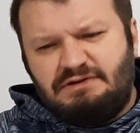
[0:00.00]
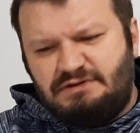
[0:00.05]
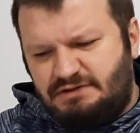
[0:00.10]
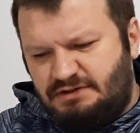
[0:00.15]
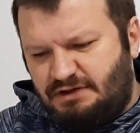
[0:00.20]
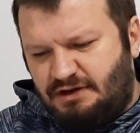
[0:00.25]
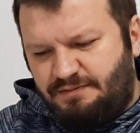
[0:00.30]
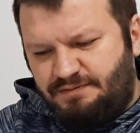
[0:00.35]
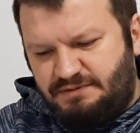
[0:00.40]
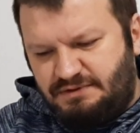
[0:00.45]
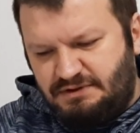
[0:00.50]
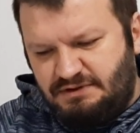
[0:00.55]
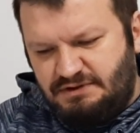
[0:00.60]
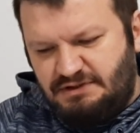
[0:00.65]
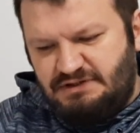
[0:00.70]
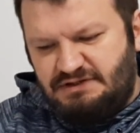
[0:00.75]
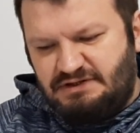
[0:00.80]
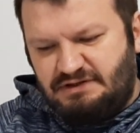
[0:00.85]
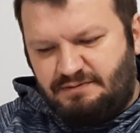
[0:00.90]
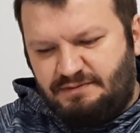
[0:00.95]

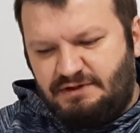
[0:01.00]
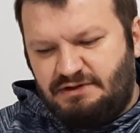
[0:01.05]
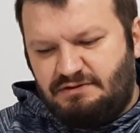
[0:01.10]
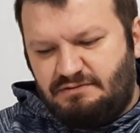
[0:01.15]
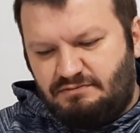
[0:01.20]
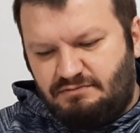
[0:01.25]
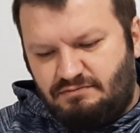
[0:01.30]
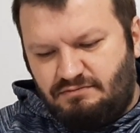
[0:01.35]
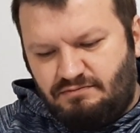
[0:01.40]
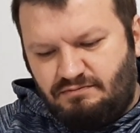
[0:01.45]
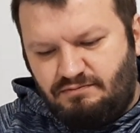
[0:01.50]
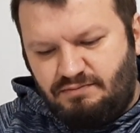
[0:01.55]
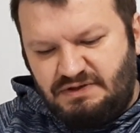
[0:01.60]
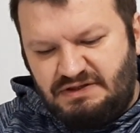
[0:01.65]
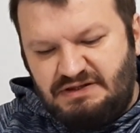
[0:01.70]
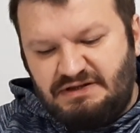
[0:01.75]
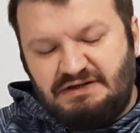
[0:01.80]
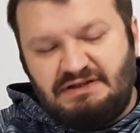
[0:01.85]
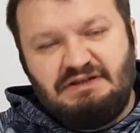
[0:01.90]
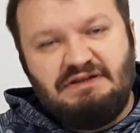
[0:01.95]
yaptığınız zaman
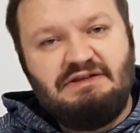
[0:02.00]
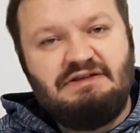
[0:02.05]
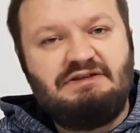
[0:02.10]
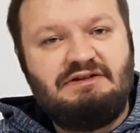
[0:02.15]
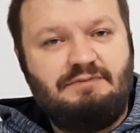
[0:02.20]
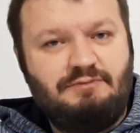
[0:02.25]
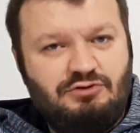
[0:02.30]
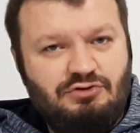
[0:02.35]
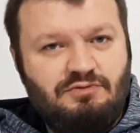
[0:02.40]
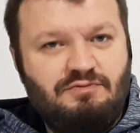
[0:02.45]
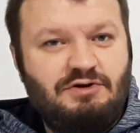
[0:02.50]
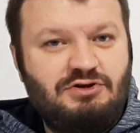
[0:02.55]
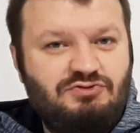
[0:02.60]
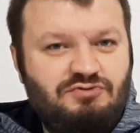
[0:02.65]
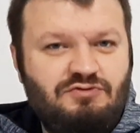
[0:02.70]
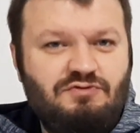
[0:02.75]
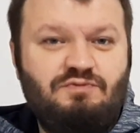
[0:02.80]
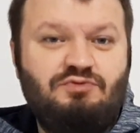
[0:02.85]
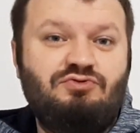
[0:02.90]
bitirdiğiniz zaman ön başvuru.